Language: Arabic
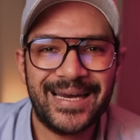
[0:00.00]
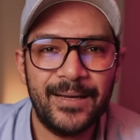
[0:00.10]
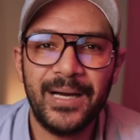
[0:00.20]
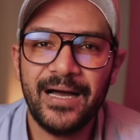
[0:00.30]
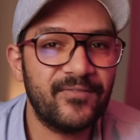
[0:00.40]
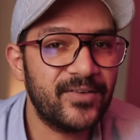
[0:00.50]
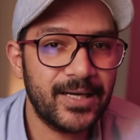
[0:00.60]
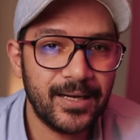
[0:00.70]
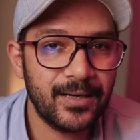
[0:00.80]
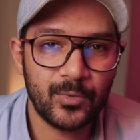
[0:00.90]
اغلبها
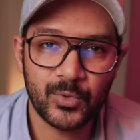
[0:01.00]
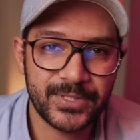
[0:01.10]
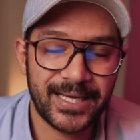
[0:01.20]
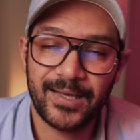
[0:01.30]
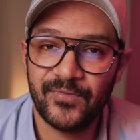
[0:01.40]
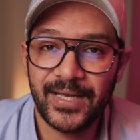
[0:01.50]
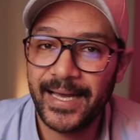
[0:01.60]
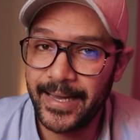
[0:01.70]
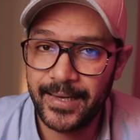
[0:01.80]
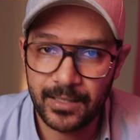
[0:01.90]
فيلل والسكن
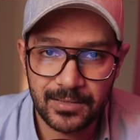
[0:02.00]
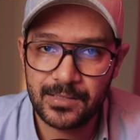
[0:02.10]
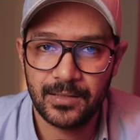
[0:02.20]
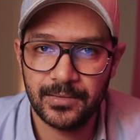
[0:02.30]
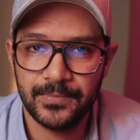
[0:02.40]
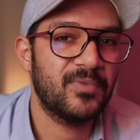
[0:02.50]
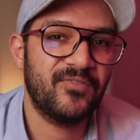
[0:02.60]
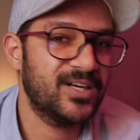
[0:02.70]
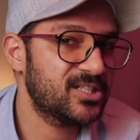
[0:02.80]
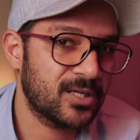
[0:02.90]
فيها غالي اصلا ما
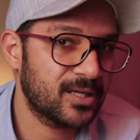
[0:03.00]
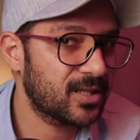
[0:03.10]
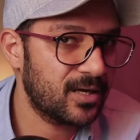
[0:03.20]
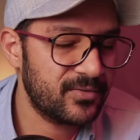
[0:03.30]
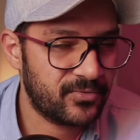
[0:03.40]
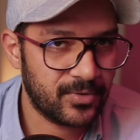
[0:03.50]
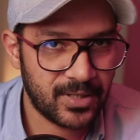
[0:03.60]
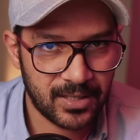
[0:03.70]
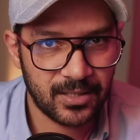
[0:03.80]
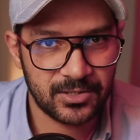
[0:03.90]
فيهاش نايت لايف
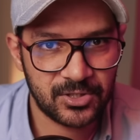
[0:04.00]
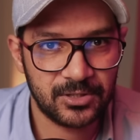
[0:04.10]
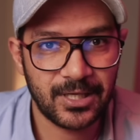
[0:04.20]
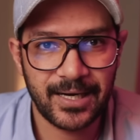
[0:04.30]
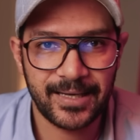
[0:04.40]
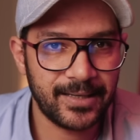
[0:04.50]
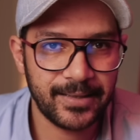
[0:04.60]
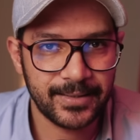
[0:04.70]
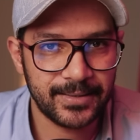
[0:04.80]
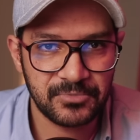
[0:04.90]
والانشطة
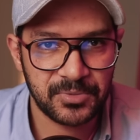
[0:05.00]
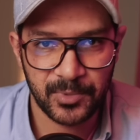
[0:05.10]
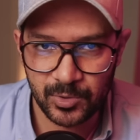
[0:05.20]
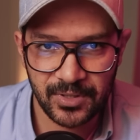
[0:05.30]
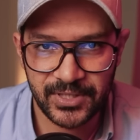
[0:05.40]
الليلية يعني مش موجودة